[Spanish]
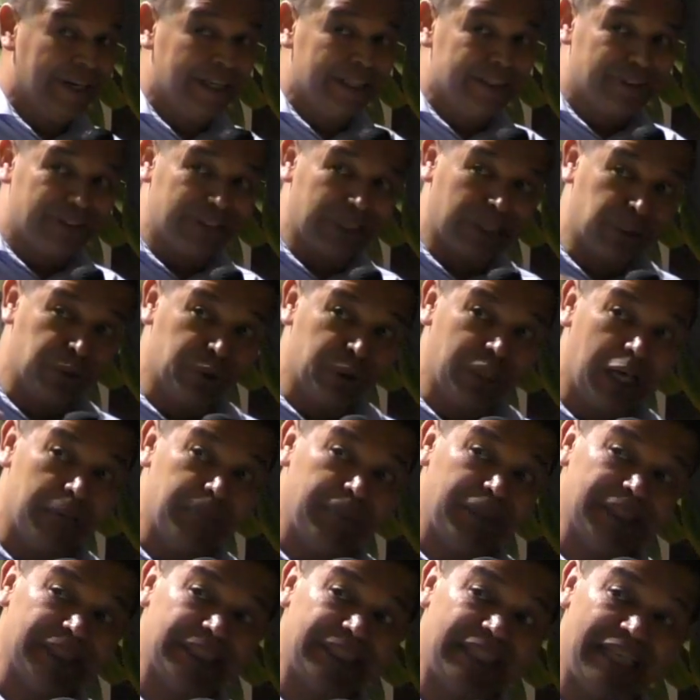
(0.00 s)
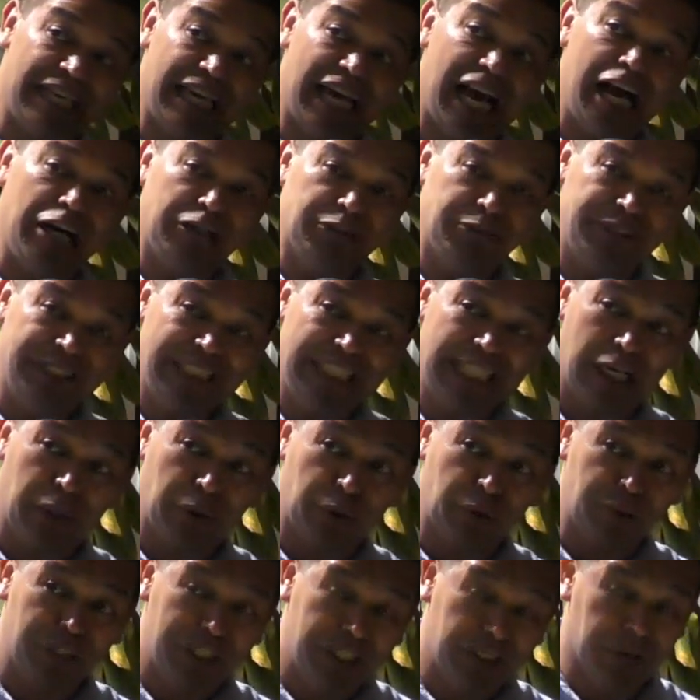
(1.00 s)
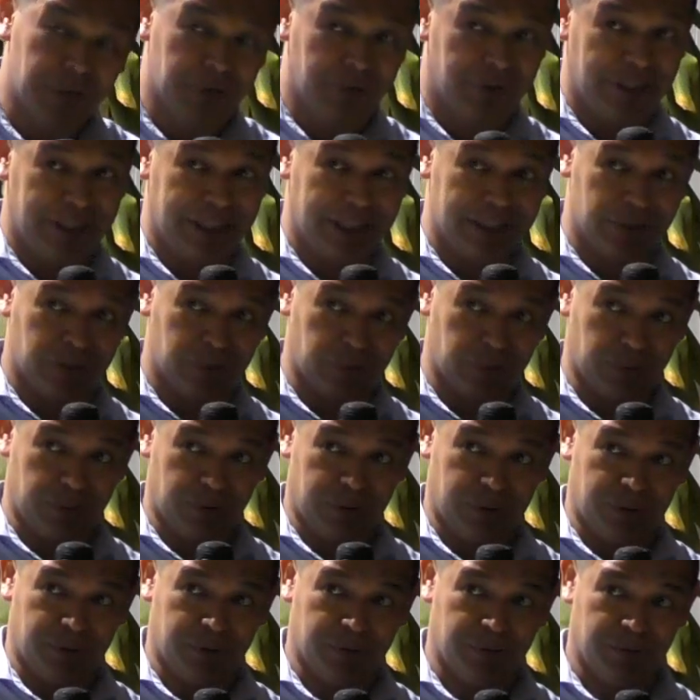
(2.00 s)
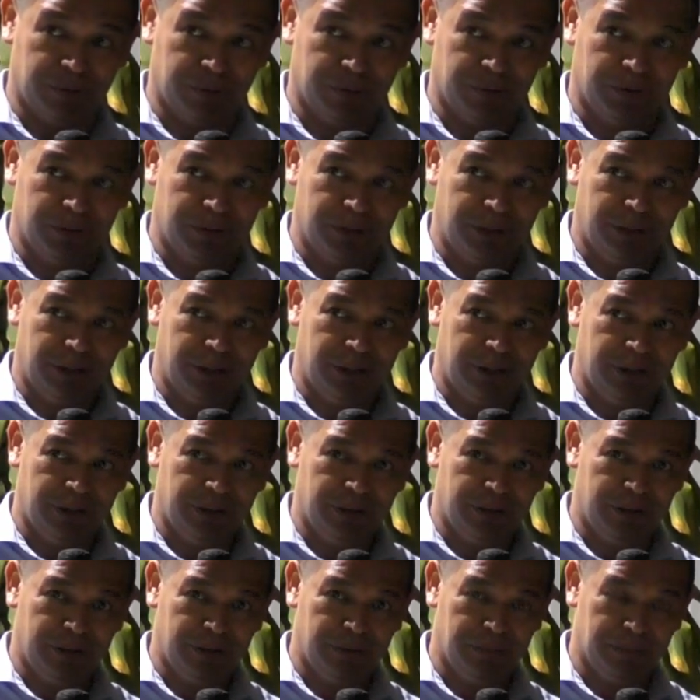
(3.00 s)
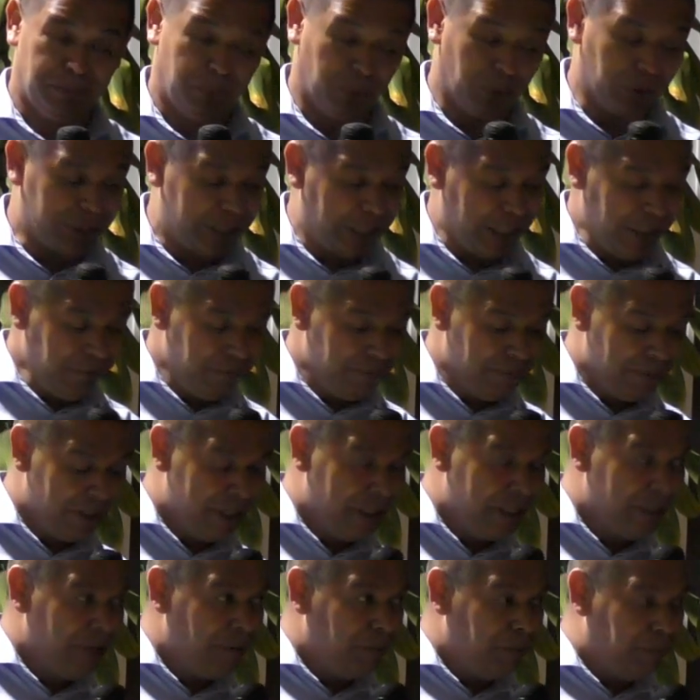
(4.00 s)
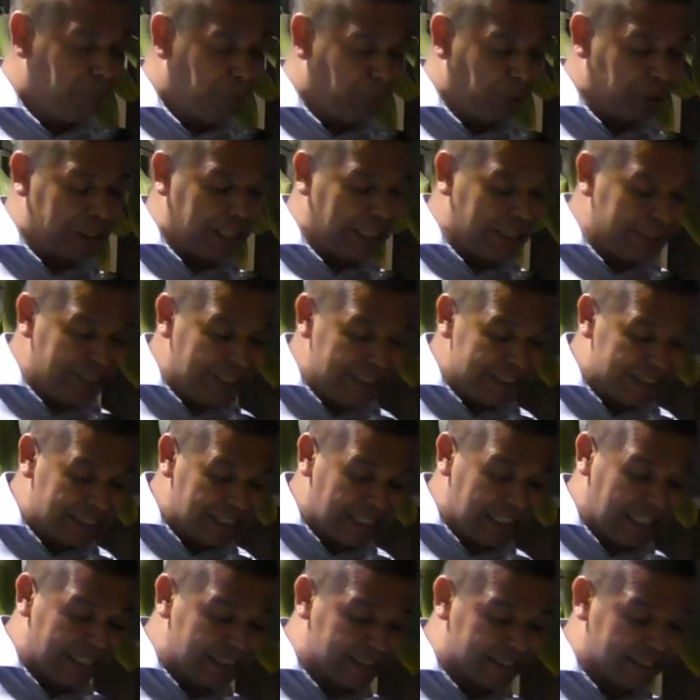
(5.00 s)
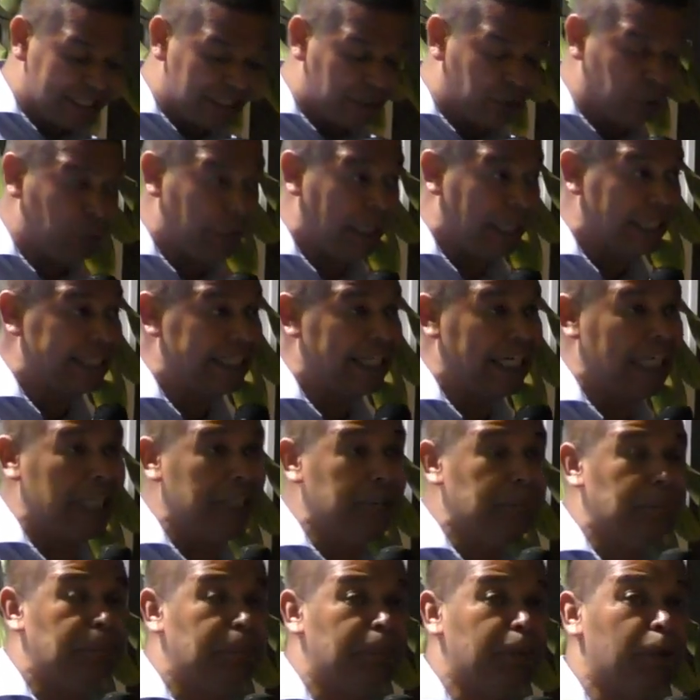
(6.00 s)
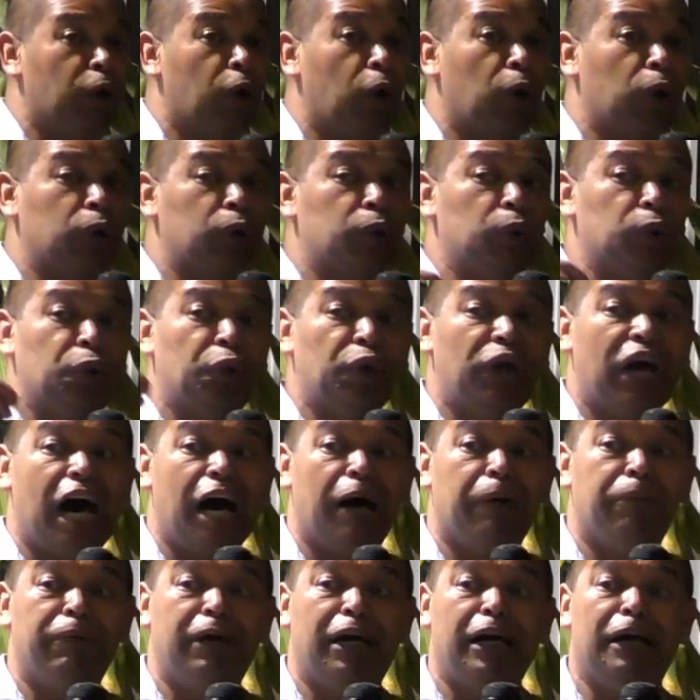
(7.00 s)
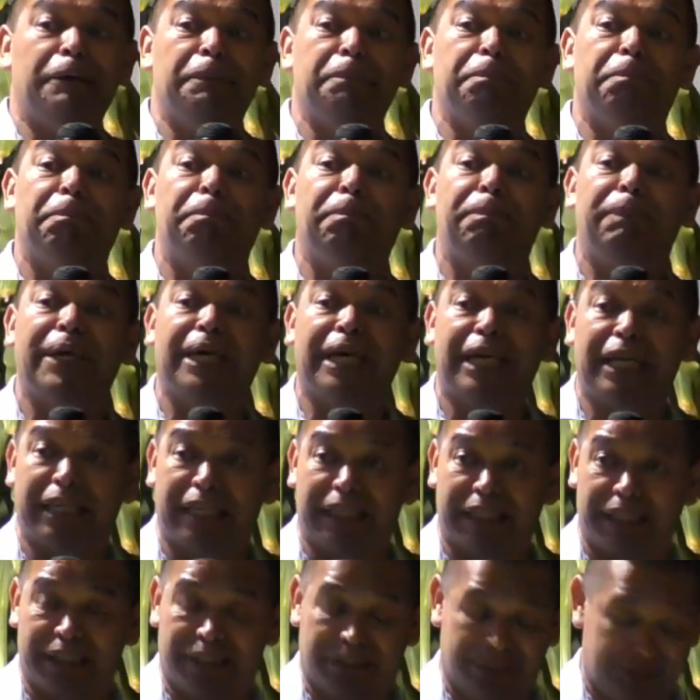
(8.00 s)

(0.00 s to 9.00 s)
seguramente había oído de Jesús. ¿Por qué? Porque dice la escritura que él procuraba ver